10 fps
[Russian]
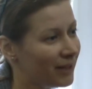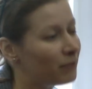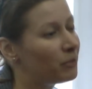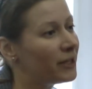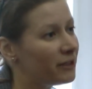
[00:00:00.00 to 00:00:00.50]

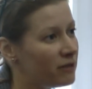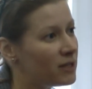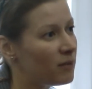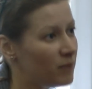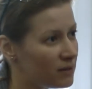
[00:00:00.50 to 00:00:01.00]
Это была
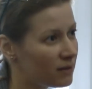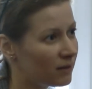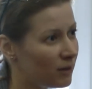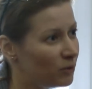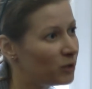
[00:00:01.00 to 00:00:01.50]
ревизия Минска,
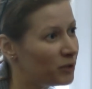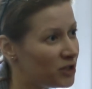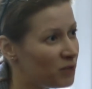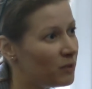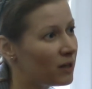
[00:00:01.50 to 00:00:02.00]
кому-то
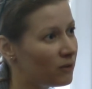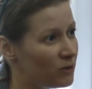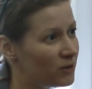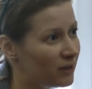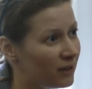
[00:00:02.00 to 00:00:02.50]
прищемили хвост,